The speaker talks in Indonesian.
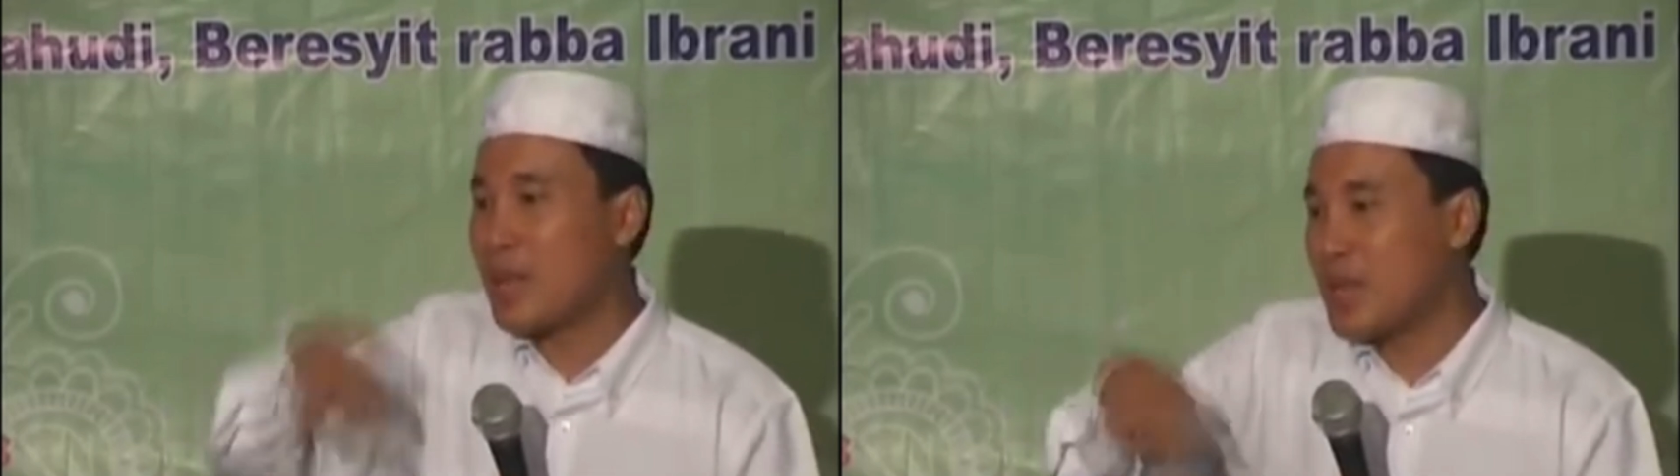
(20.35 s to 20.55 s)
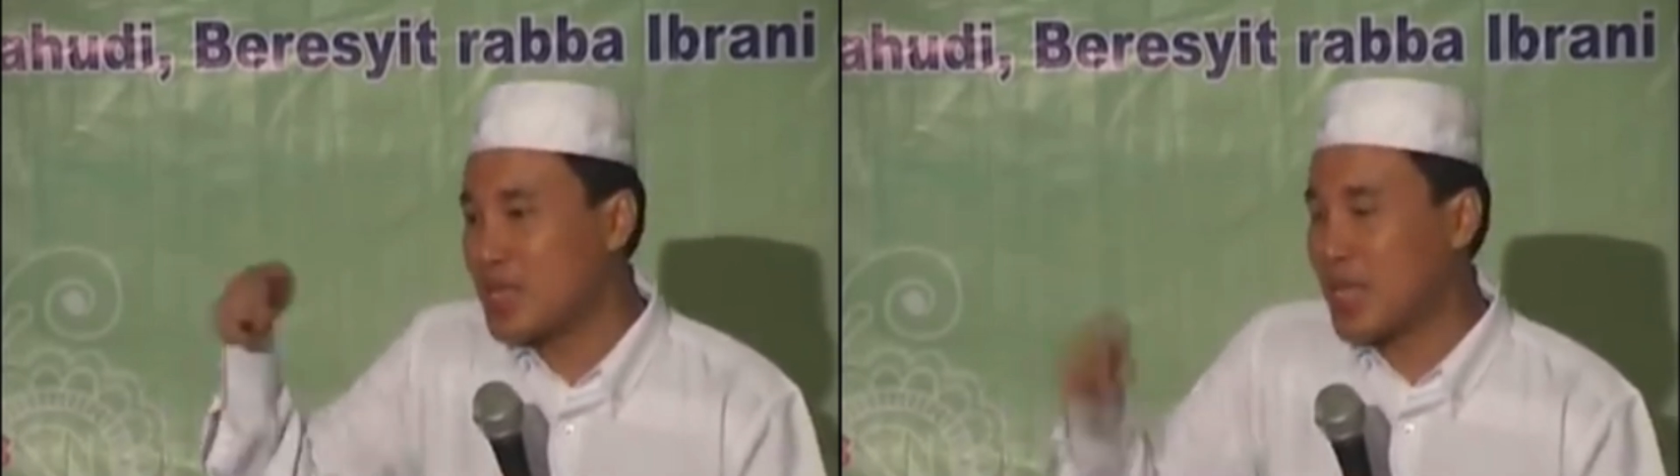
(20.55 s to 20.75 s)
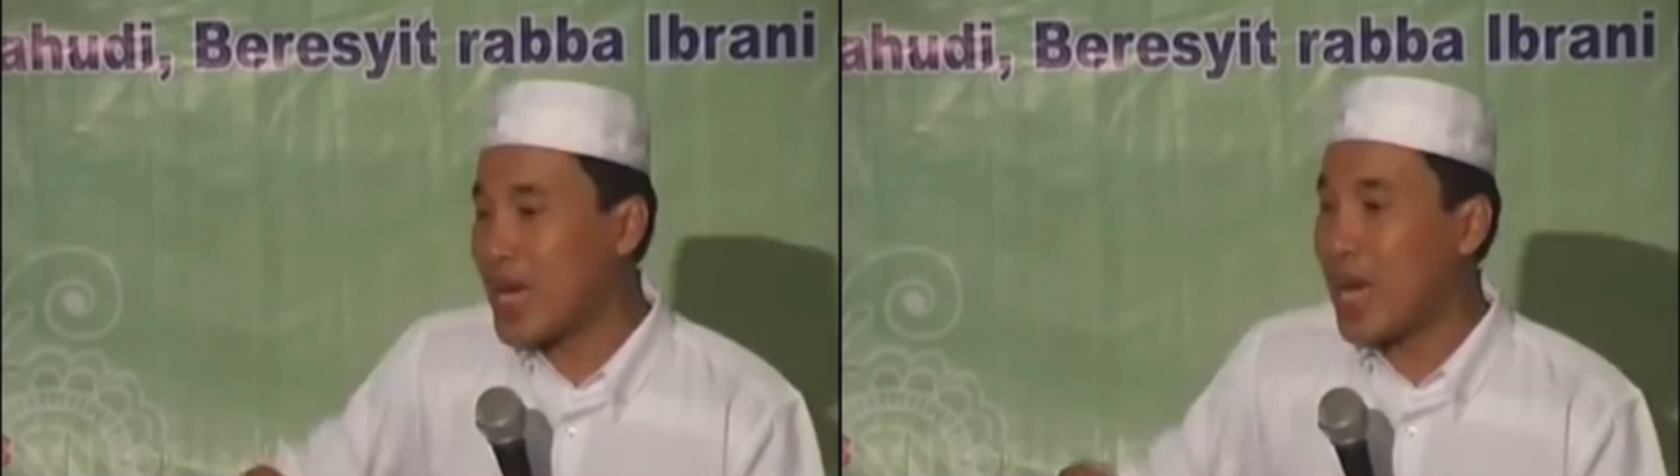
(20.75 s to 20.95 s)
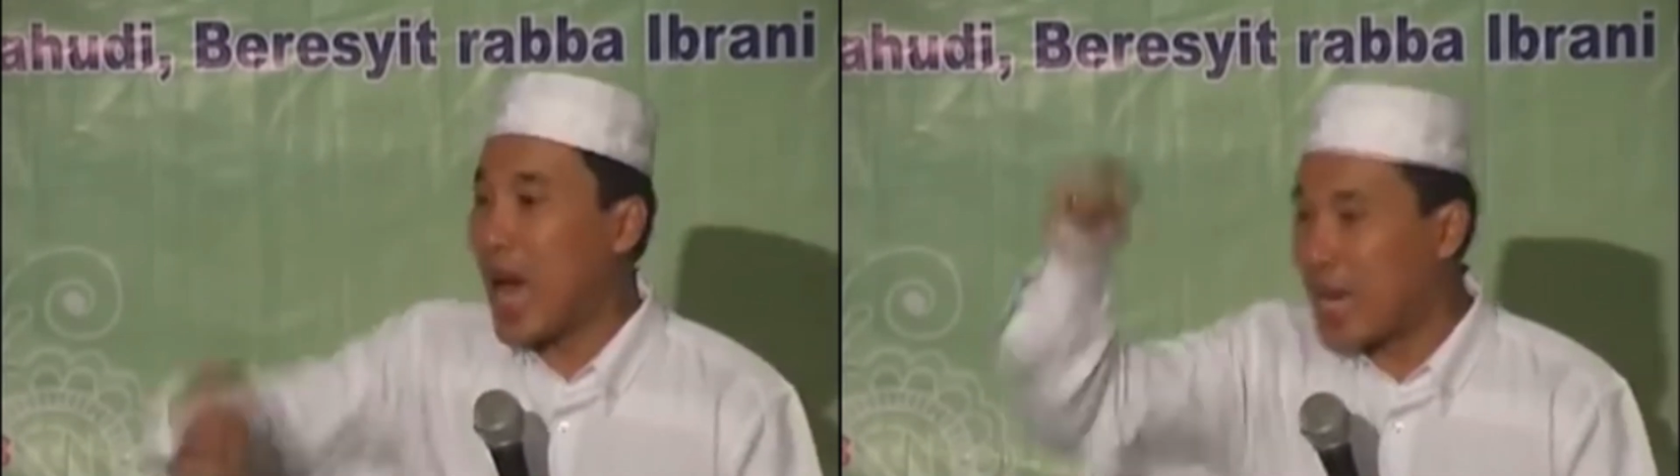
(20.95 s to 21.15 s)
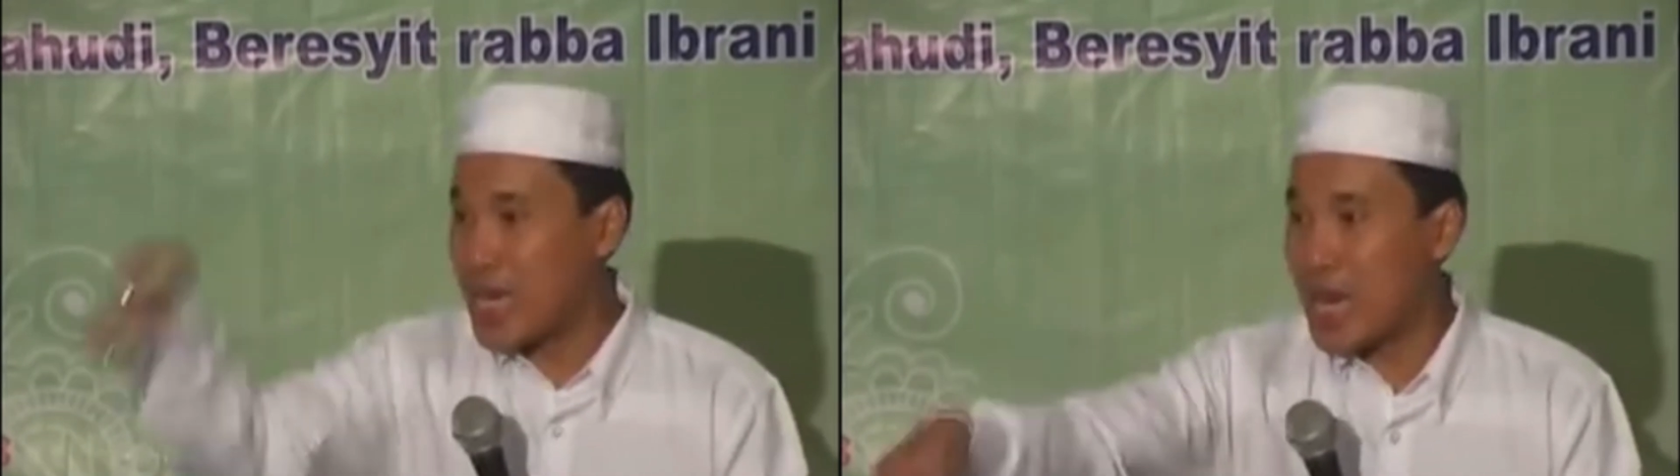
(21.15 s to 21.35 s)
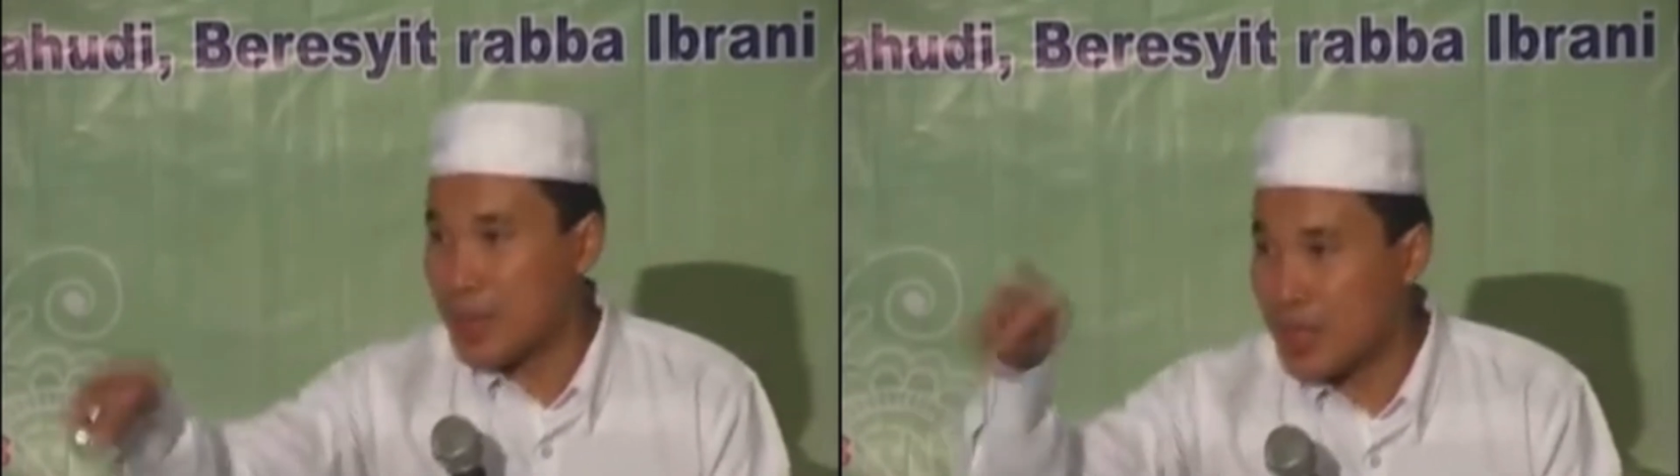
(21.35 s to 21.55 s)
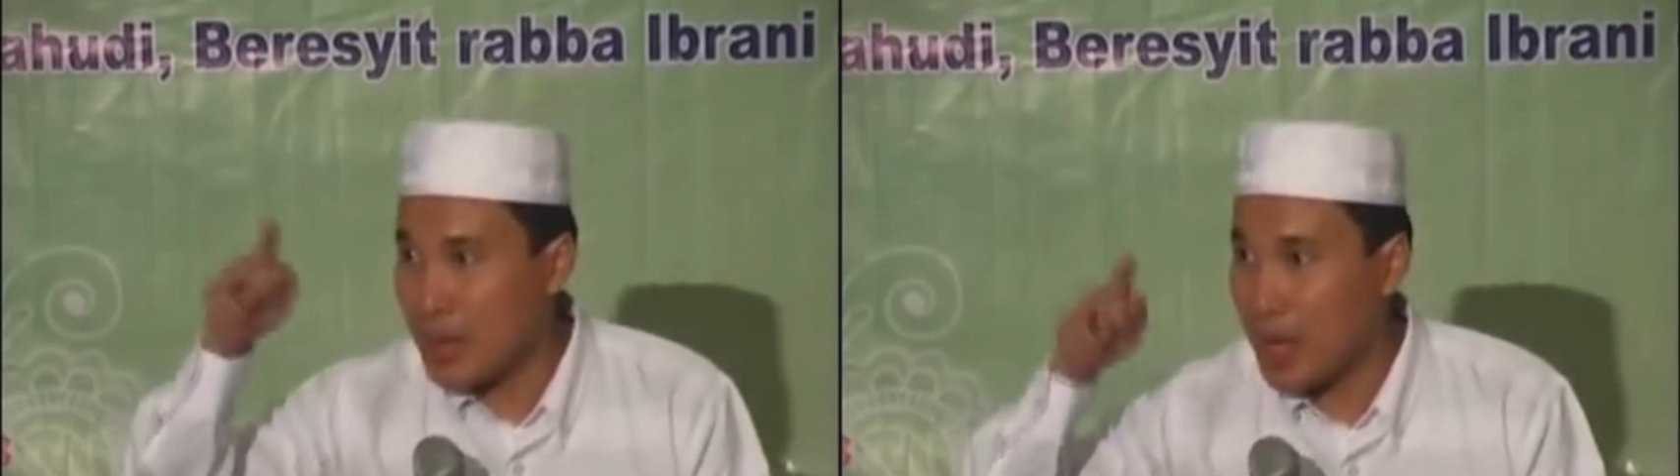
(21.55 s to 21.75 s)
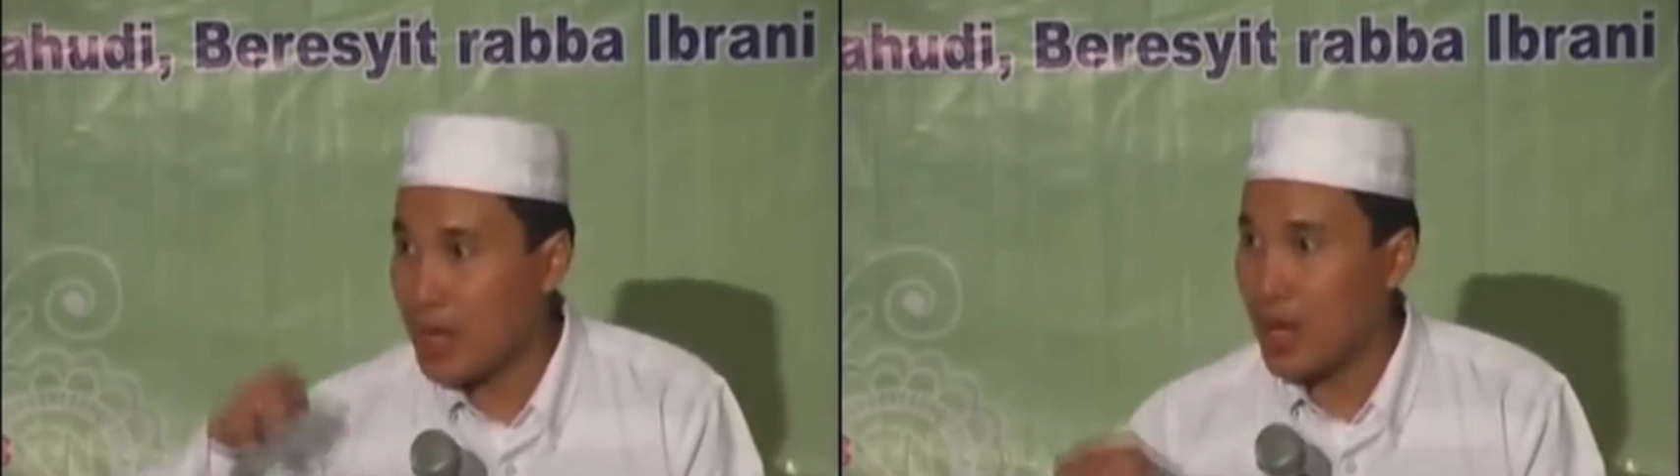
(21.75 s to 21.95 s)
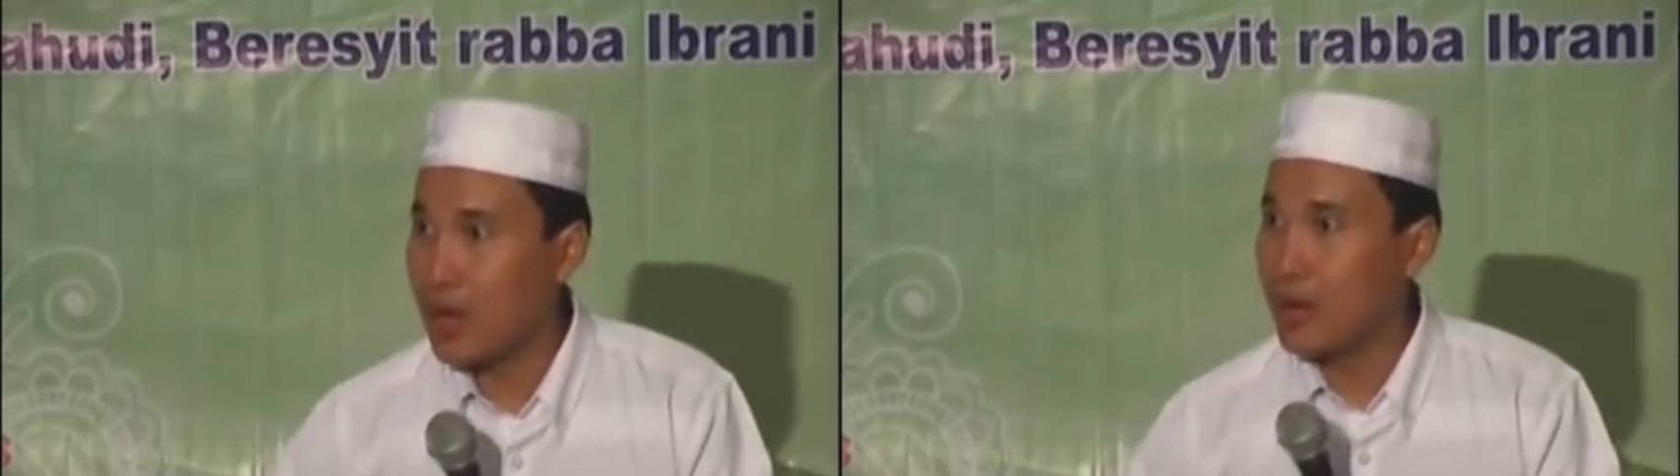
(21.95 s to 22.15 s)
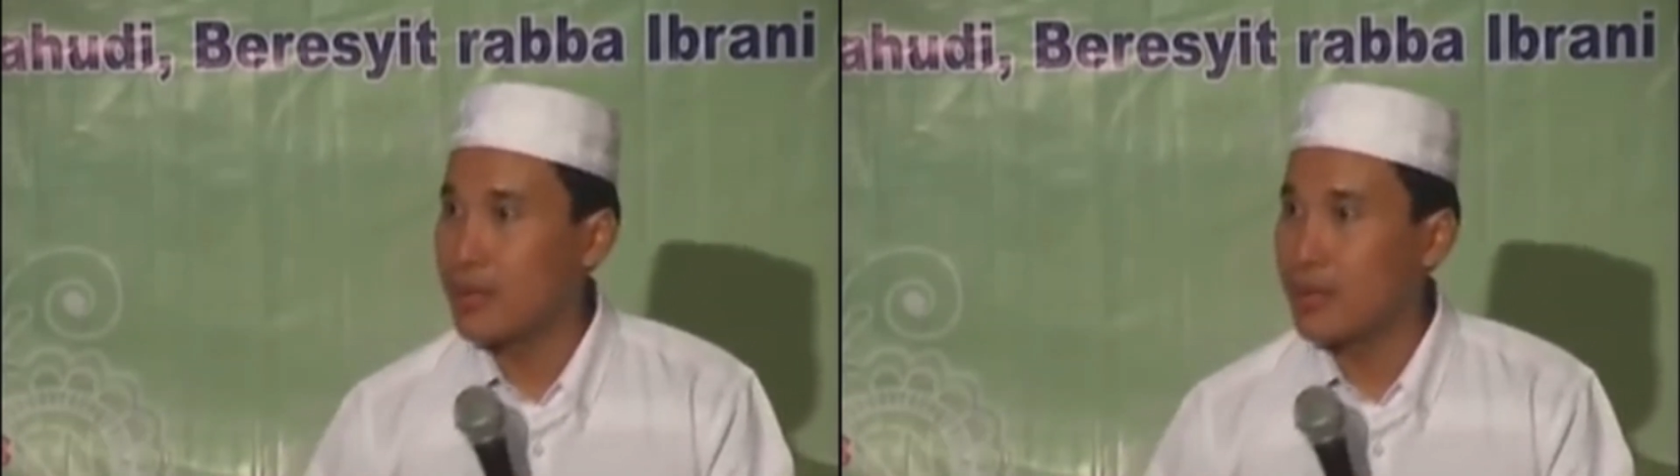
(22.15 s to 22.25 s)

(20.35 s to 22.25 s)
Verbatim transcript: Nabi saya ada di dalam kitab anda